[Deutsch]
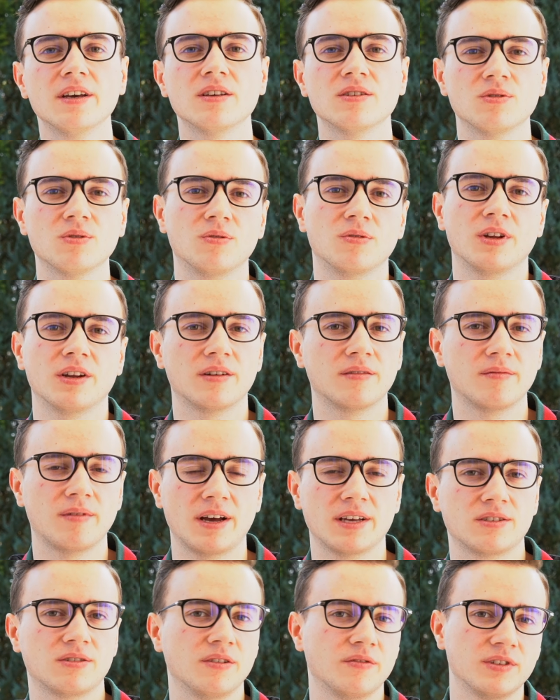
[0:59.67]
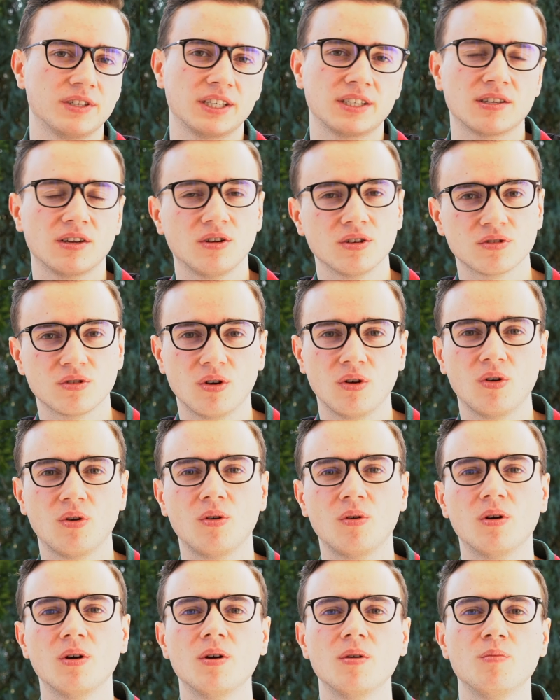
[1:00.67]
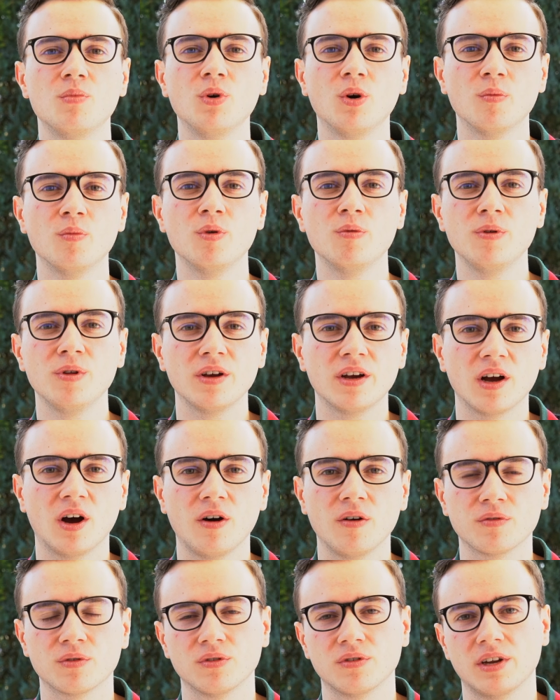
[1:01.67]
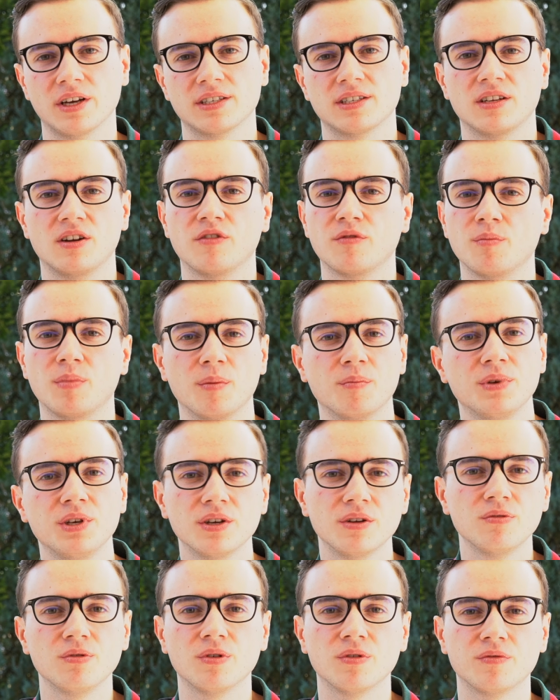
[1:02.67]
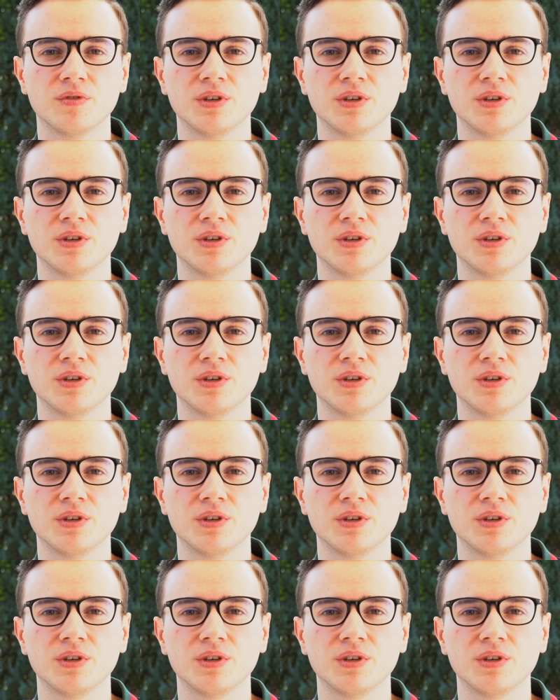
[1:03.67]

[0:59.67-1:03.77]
So, dann hast du ja für 6.000 Euro Büromöbel gekauft und hast dann auf dem Papier nur